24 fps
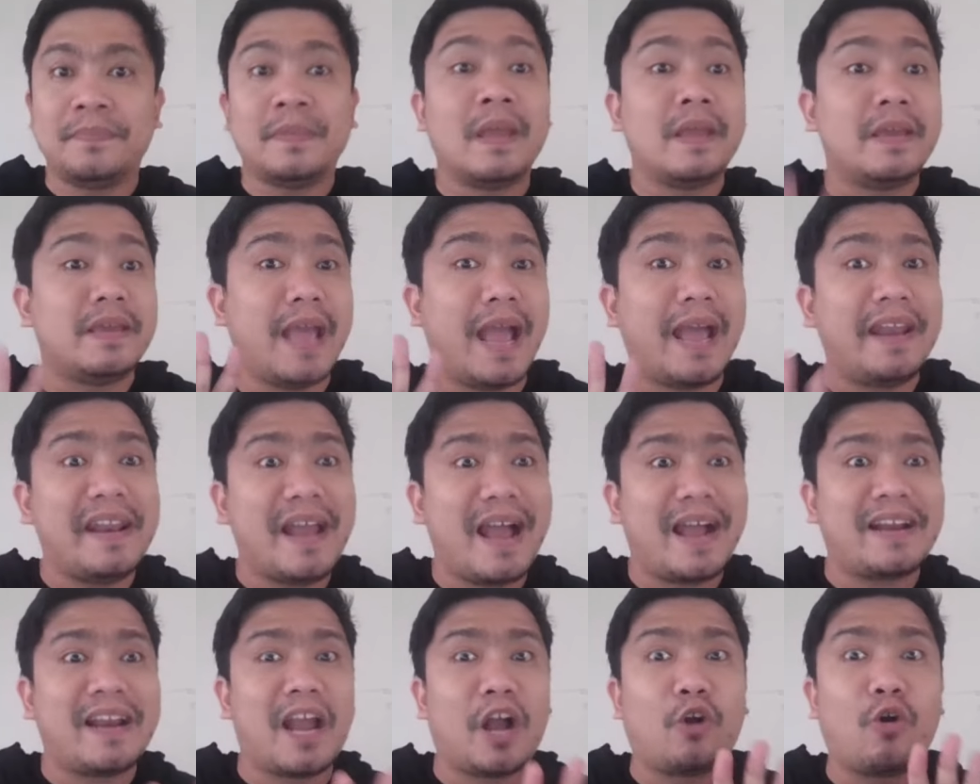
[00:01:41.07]
Yan
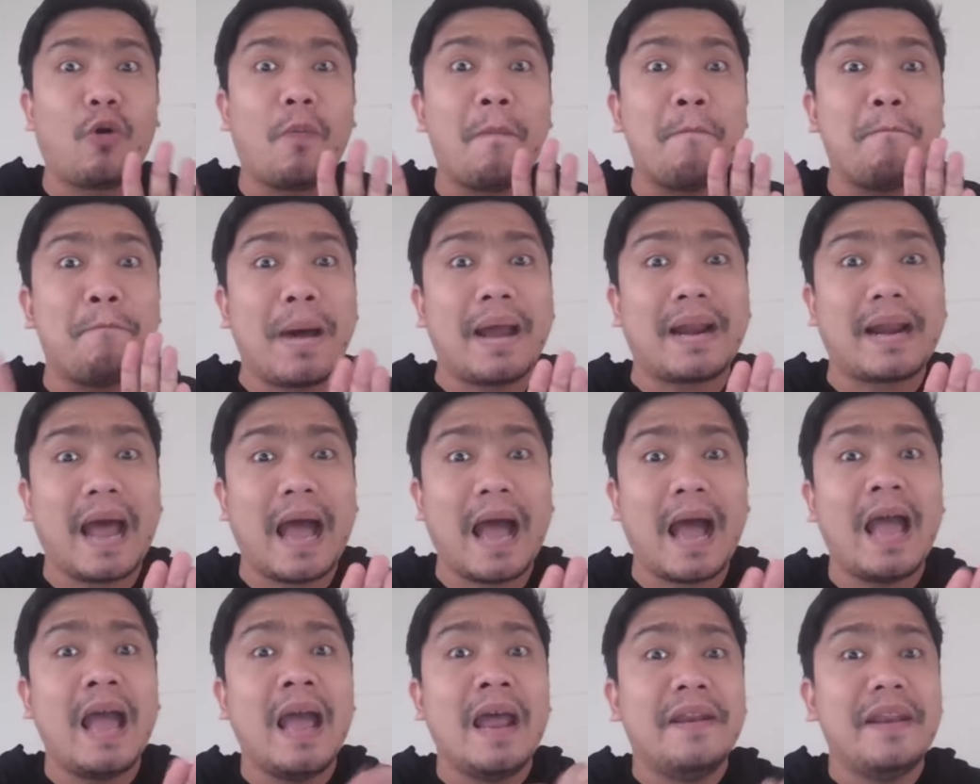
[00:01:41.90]
ang
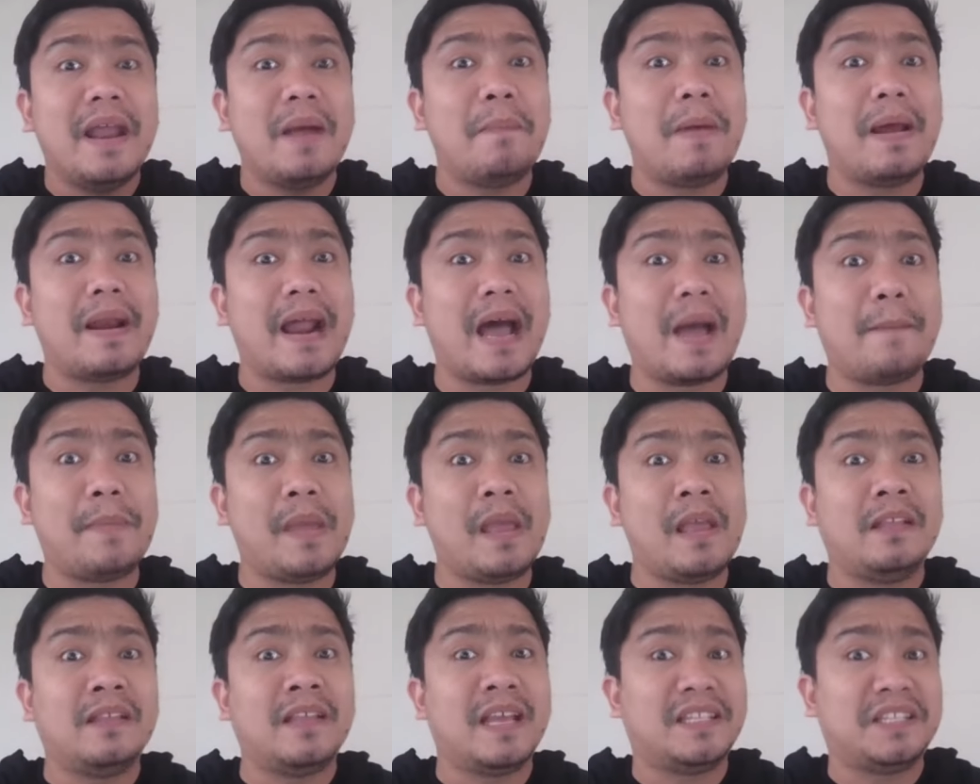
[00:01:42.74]
nakumpara na
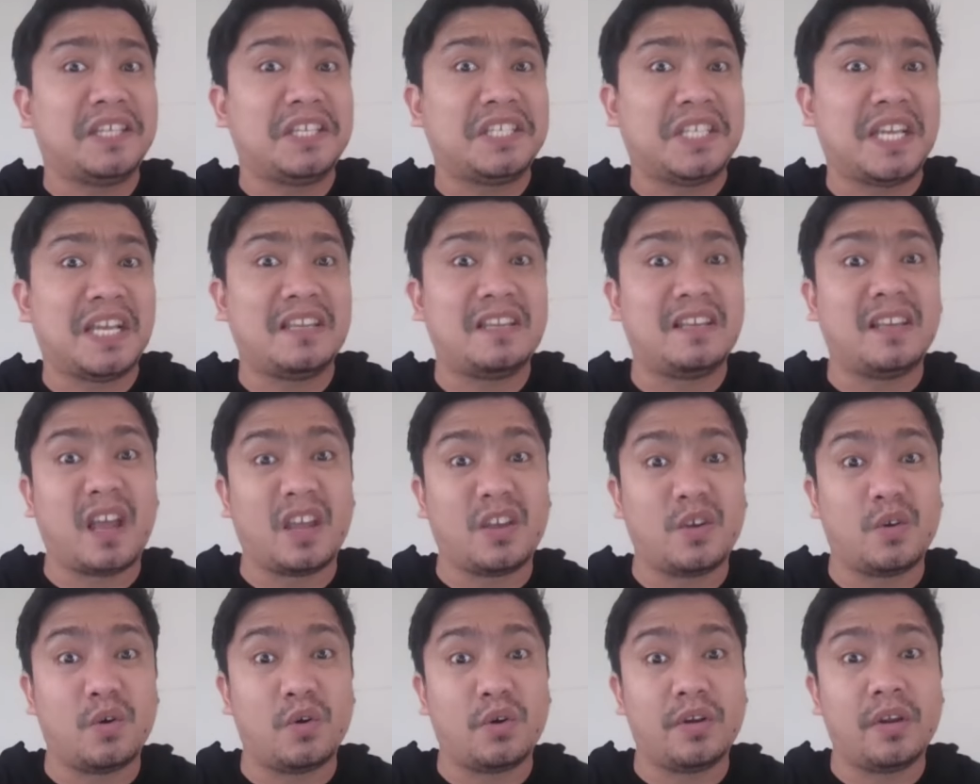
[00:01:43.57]
maraming netizen
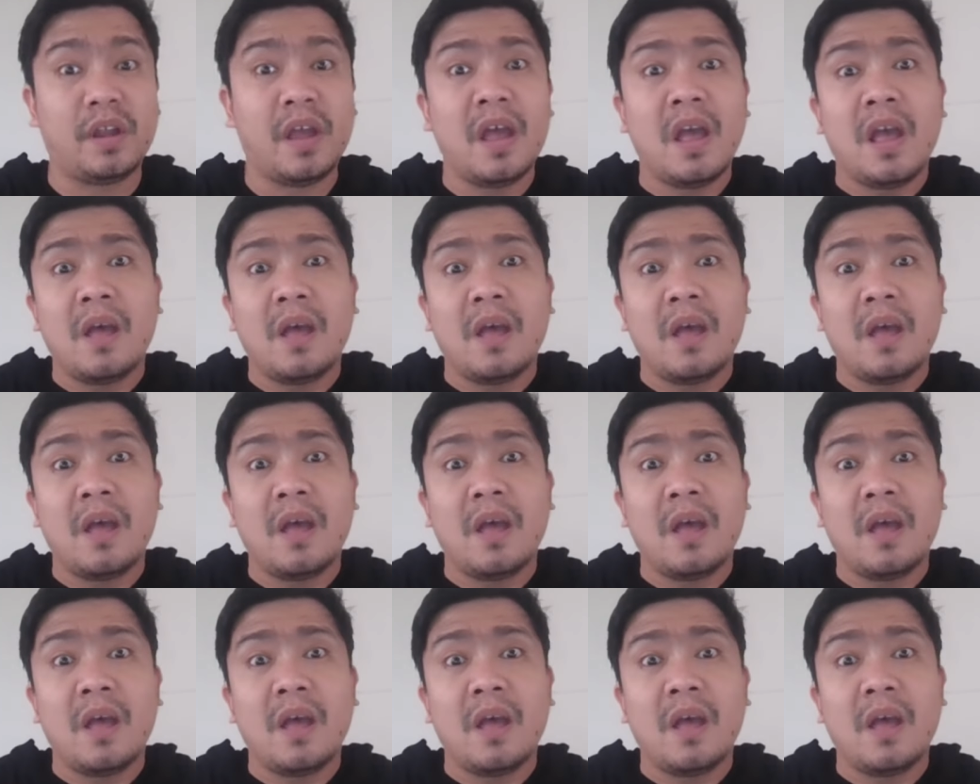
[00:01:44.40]
ngayon.